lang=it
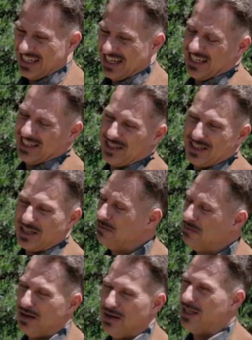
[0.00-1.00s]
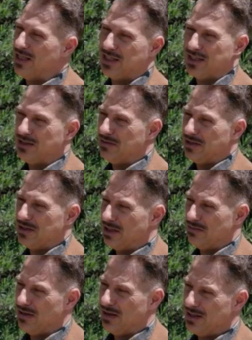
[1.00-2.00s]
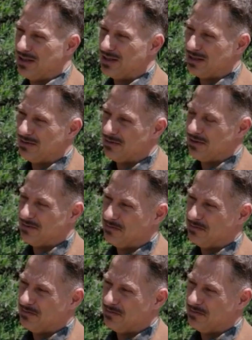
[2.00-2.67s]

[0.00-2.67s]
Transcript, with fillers: Ragazzi siete bellissimi, siete bellissimi.